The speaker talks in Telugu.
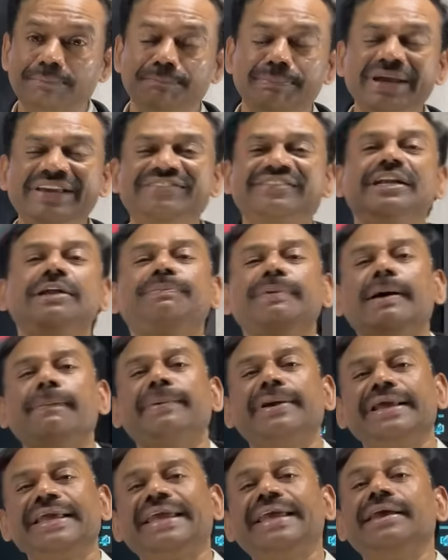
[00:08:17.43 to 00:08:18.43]
మిక్స్డ్
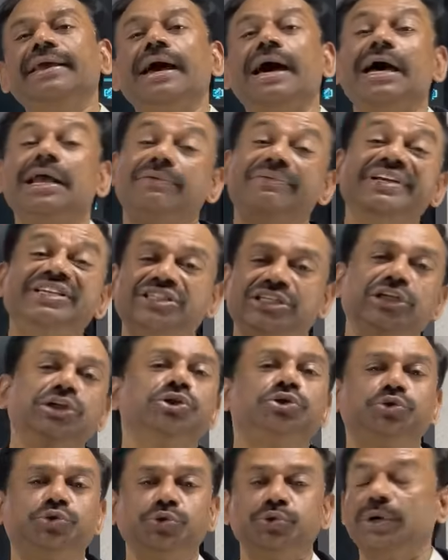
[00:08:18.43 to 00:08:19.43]
పేపర్కి అరవై
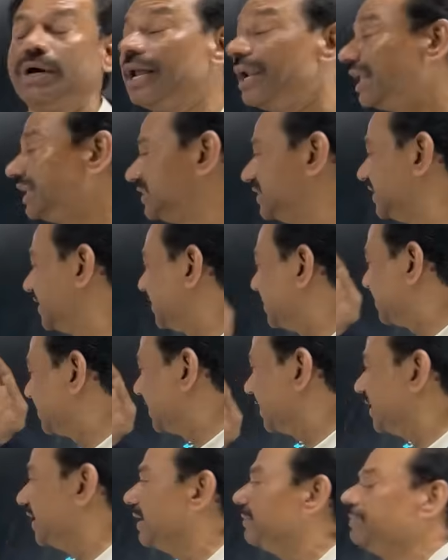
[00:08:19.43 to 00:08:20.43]
చేయొచ్చు అలా
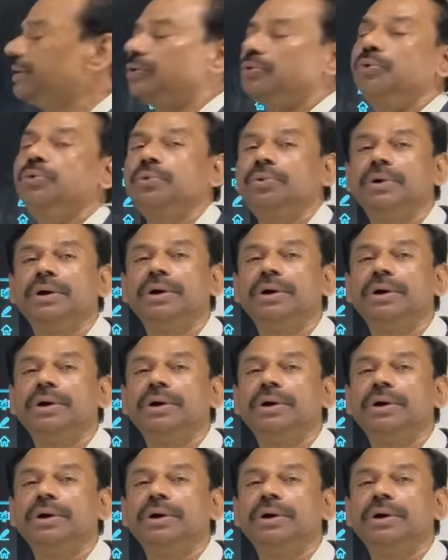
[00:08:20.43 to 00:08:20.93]
చేస్తేనే మీకు